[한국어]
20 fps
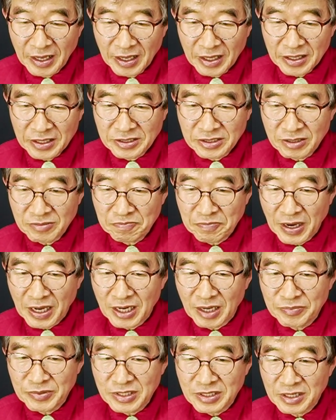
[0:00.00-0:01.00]
이것은
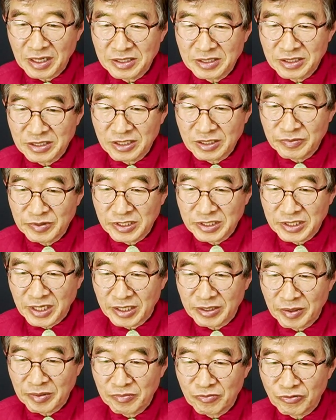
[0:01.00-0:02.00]
바람직한 서비스
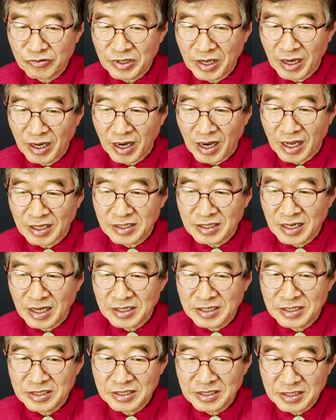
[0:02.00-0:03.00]
산업의 문화가
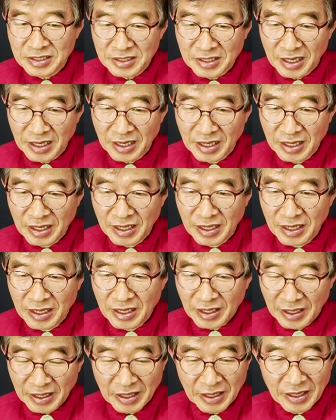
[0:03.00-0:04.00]
아니라는 식이다.
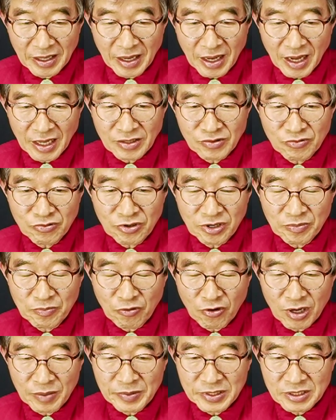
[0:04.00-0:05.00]
예. 한국을
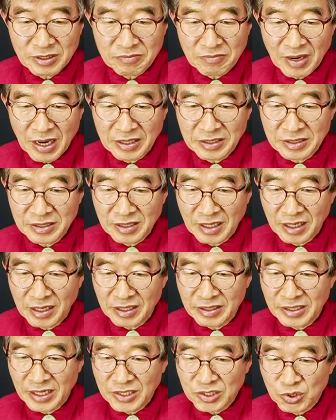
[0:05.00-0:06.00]
포함해서 많은
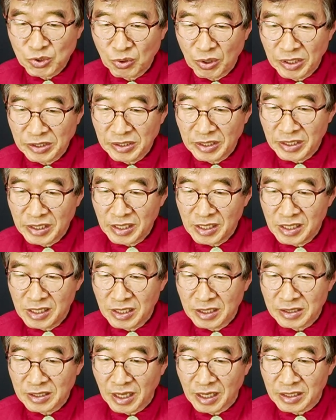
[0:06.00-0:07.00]
나라의 레스토랑들이
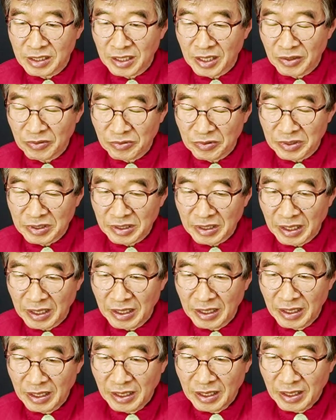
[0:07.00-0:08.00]
인력난을 겪고 있다.
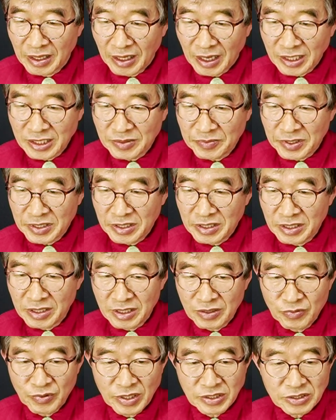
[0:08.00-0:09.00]
하지만
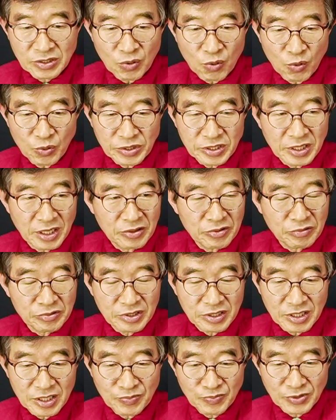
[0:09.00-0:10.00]
이를 위해서 혹시라도
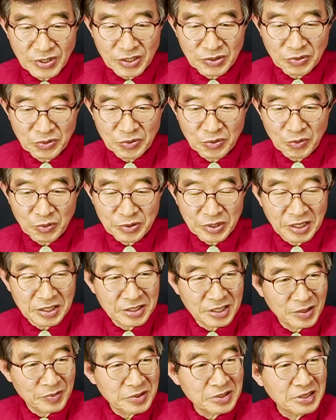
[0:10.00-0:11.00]
팁 제도를
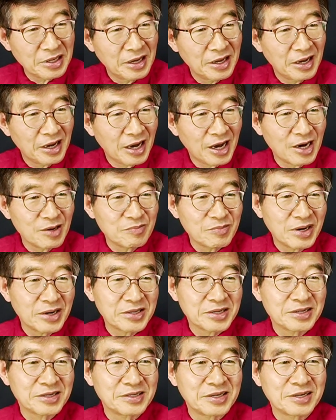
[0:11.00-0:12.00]
고려한다면
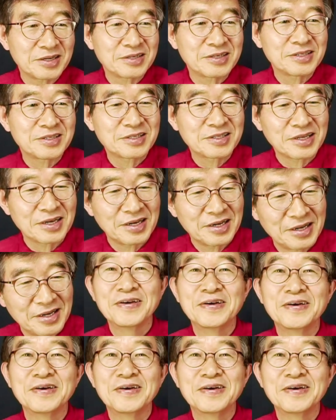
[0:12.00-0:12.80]
악마의 거래일 것이다.